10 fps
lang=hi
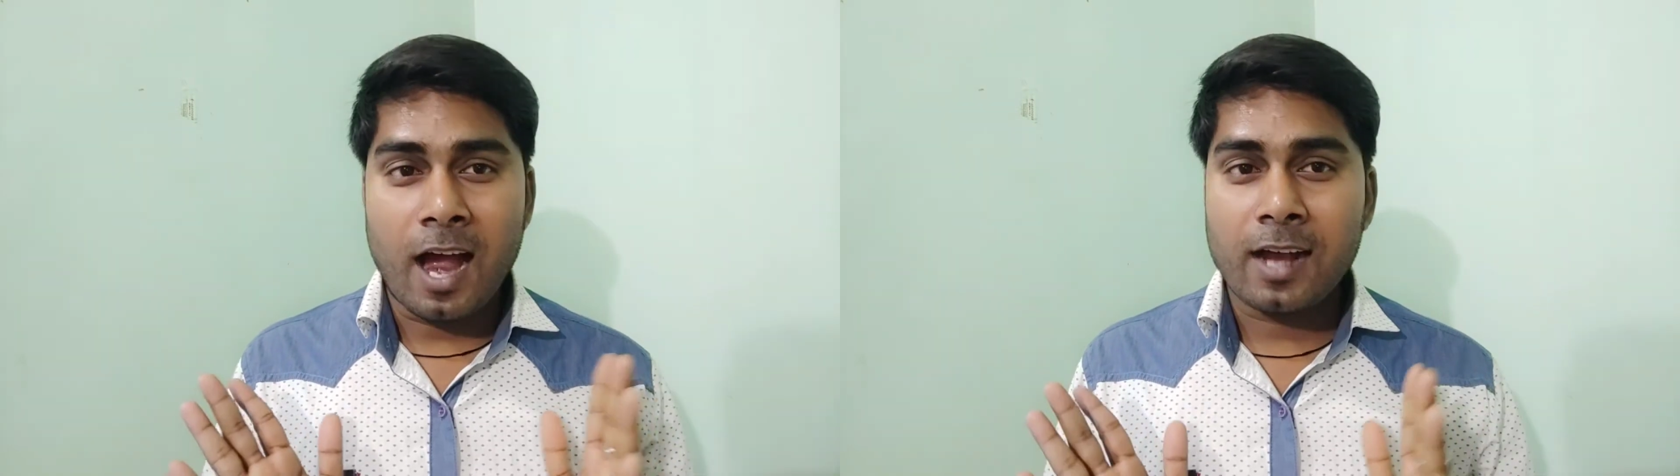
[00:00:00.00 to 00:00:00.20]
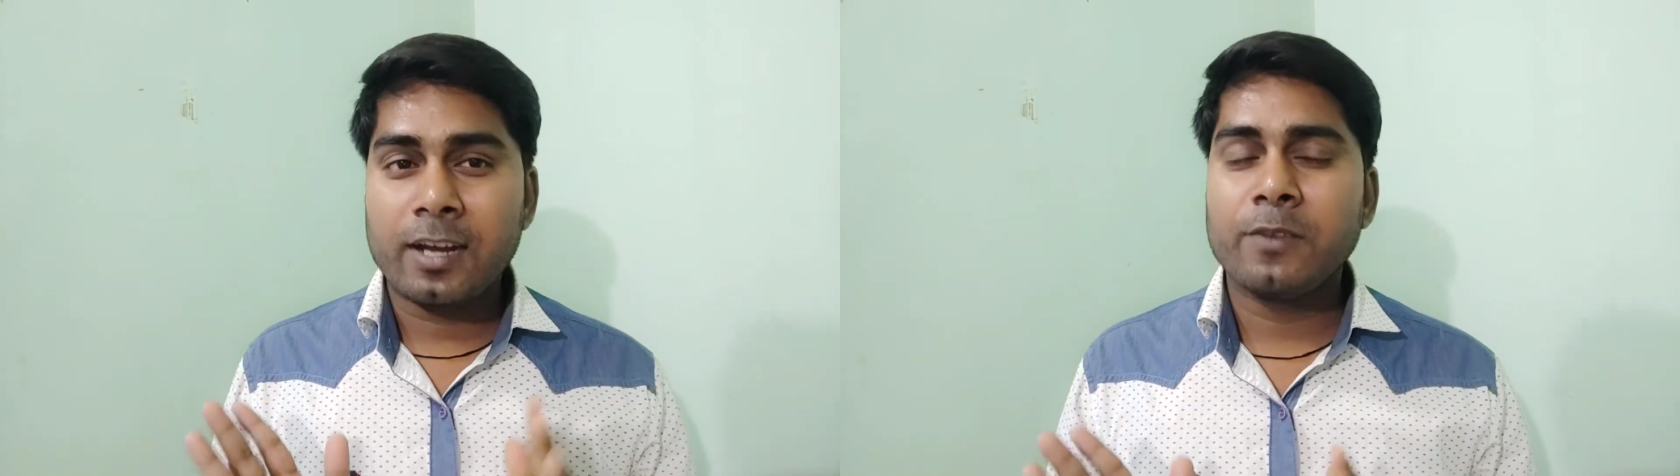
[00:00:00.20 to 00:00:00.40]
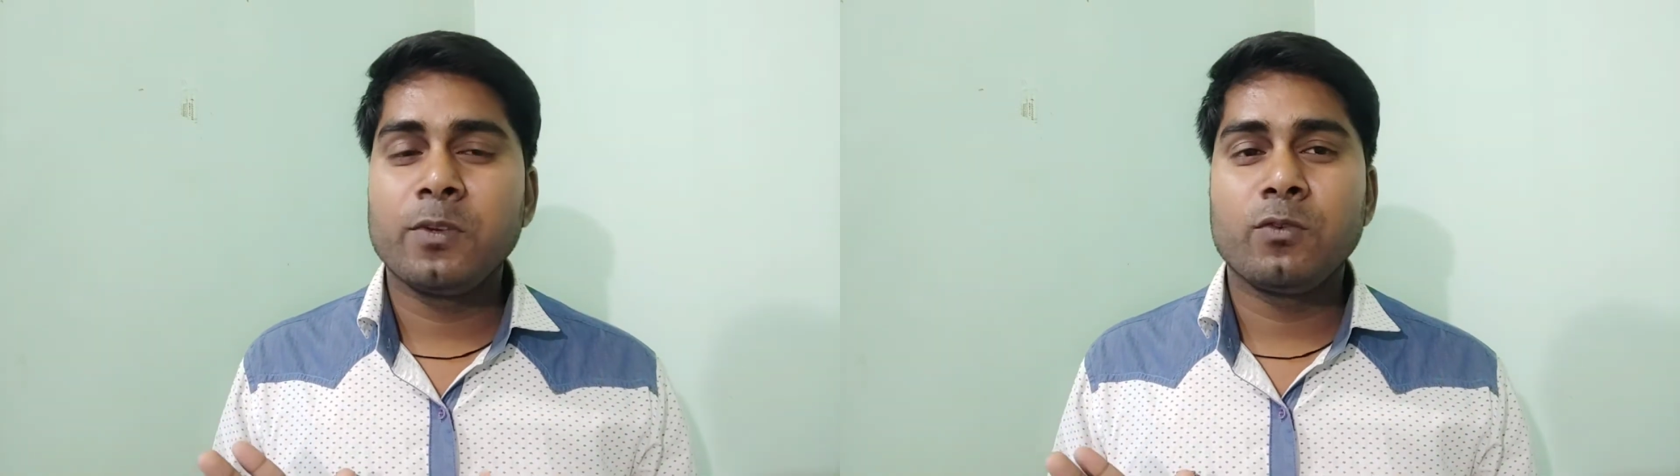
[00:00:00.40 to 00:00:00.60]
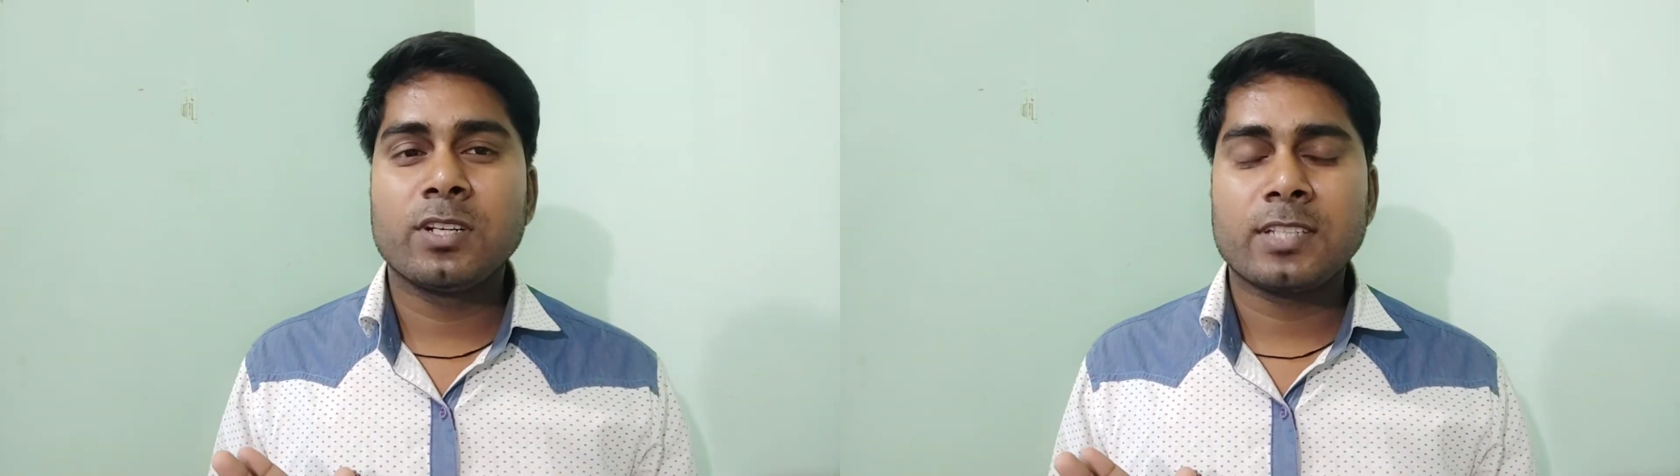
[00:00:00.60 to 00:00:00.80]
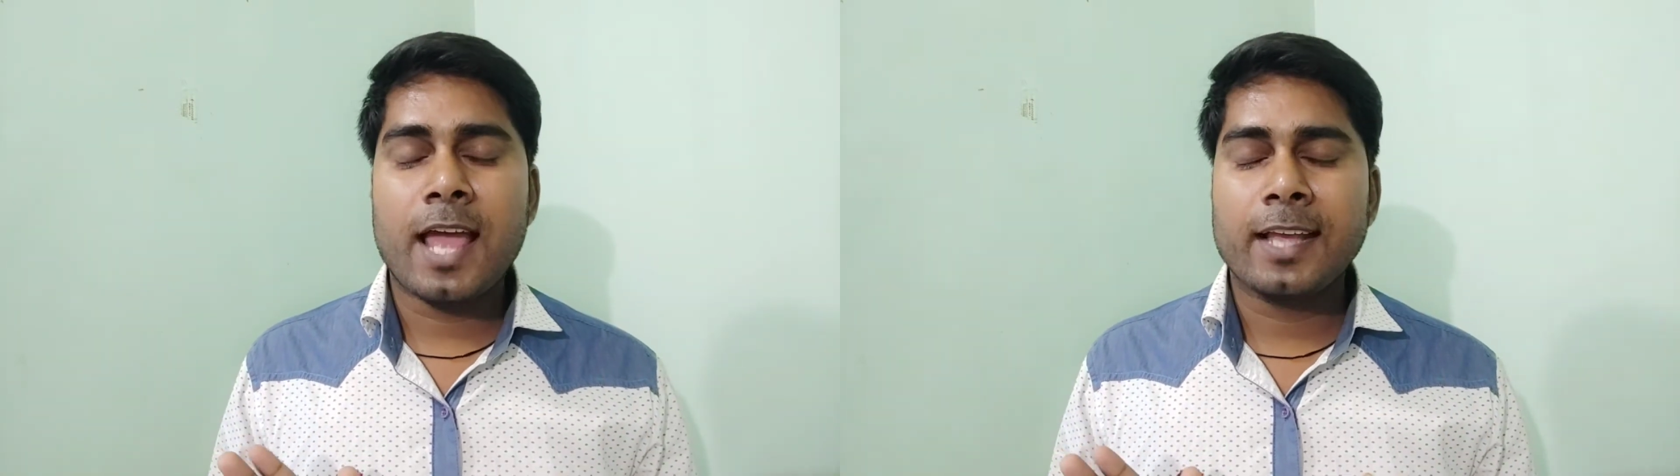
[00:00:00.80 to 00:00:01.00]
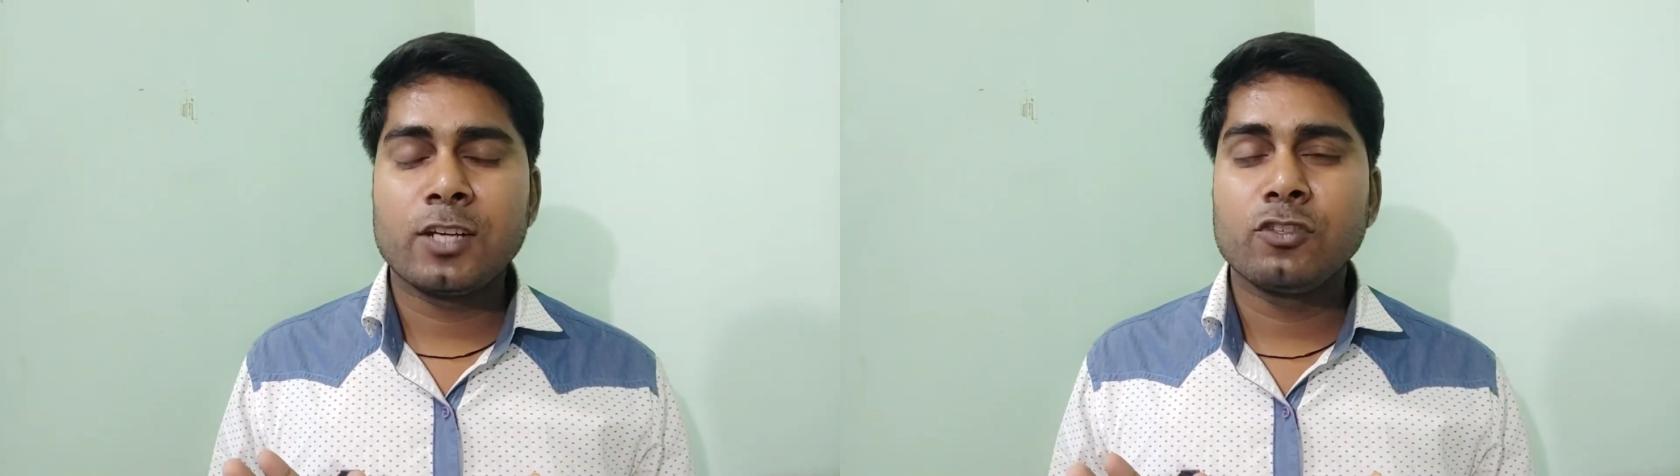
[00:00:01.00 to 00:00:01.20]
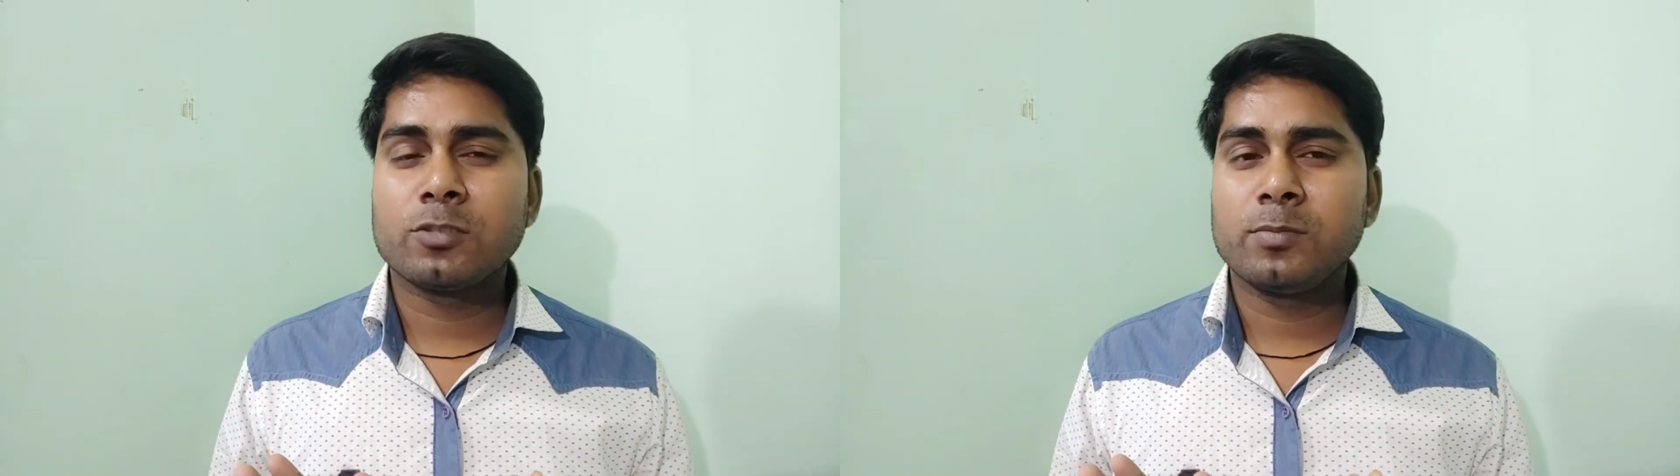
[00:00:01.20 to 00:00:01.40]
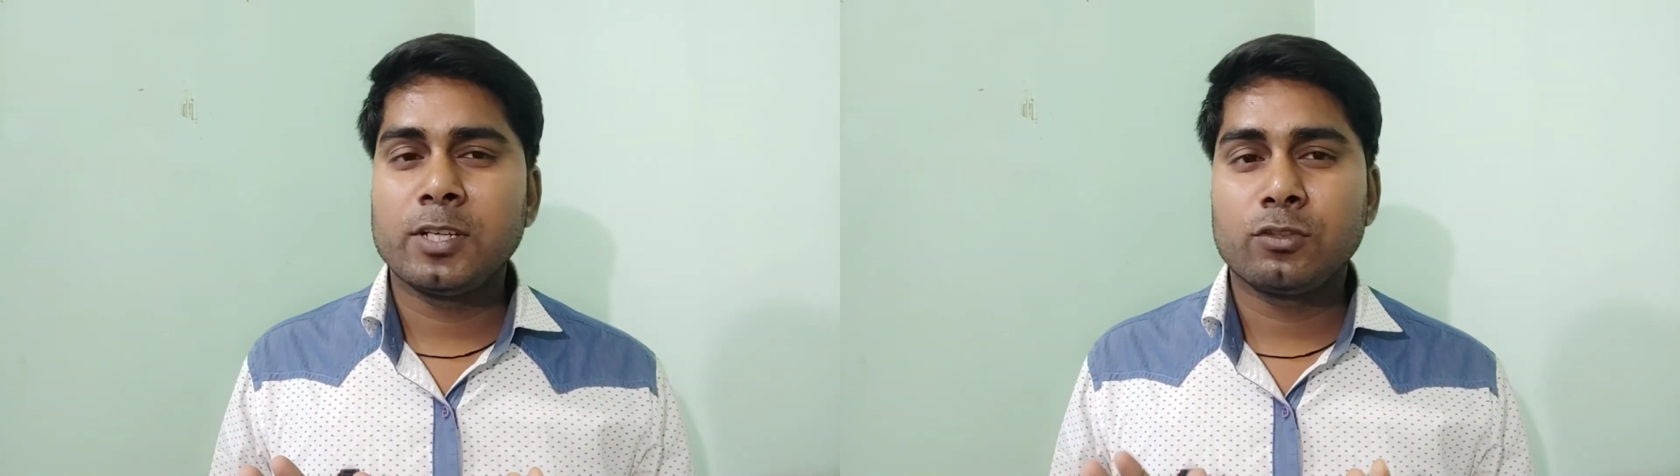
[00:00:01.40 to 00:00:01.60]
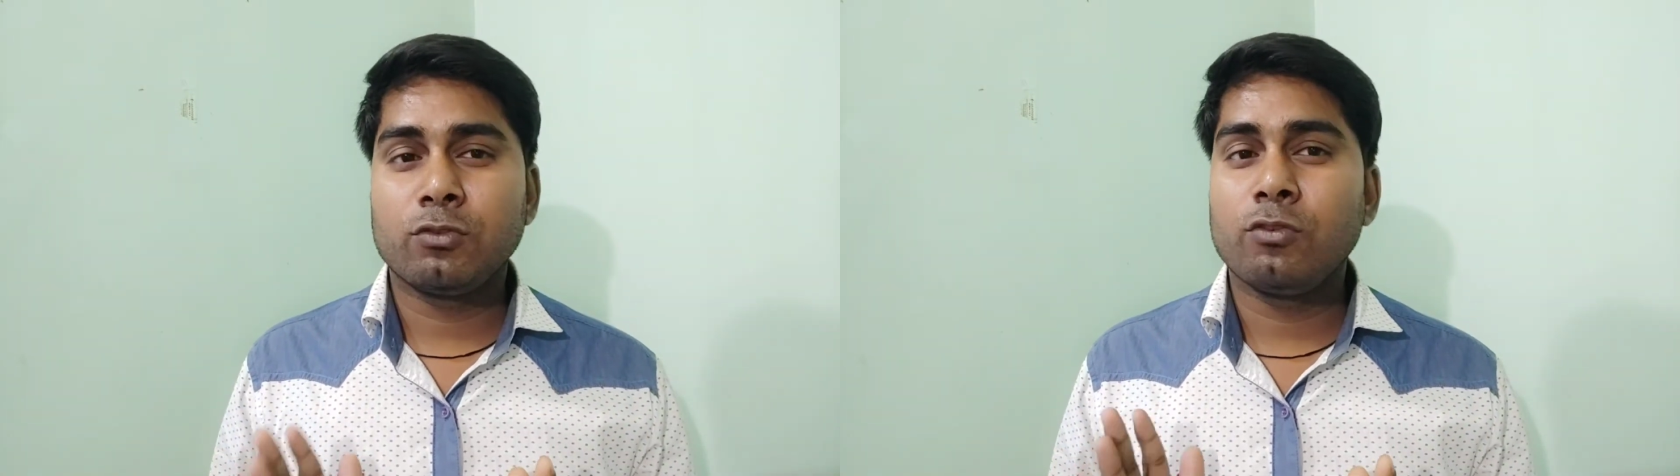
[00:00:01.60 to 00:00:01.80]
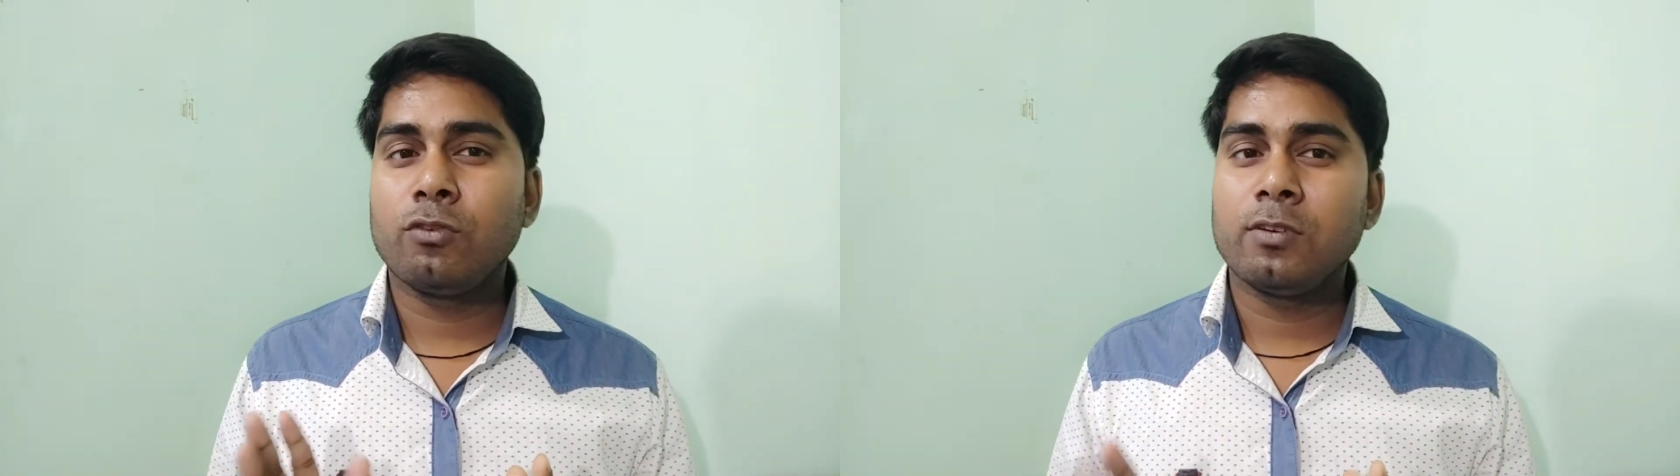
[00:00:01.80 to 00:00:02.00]
अगर व्यूवर्स आएंगे उसमें
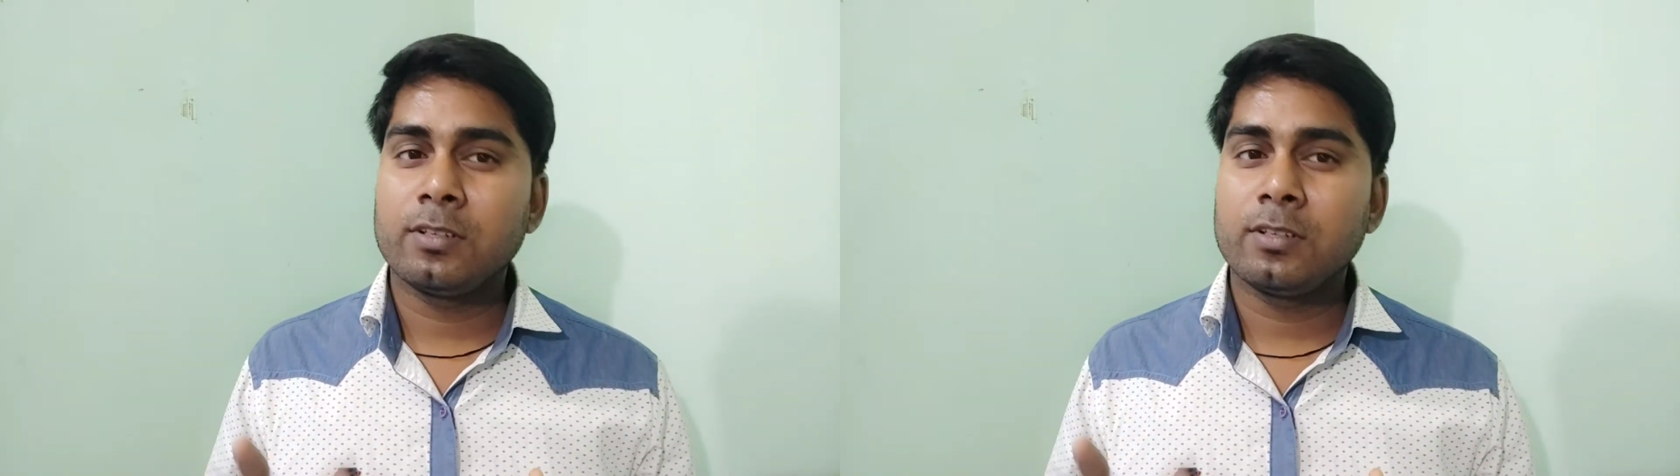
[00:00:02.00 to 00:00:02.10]
तो